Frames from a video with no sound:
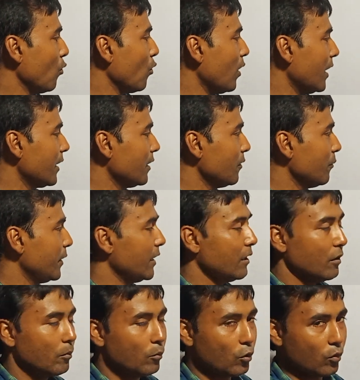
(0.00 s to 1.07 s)
ওয়ান বিন
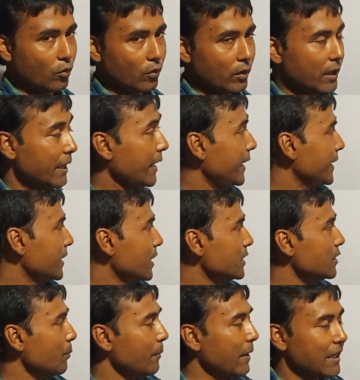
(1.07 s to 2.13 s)
বুন এইটা
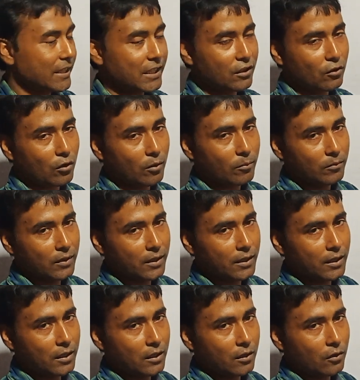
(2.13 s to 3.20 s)
হচ্ছে ব্যতিক্রম
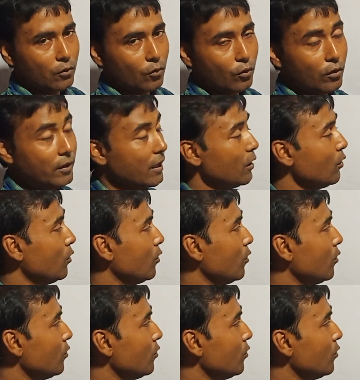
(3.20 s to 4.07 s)
অন্যান্য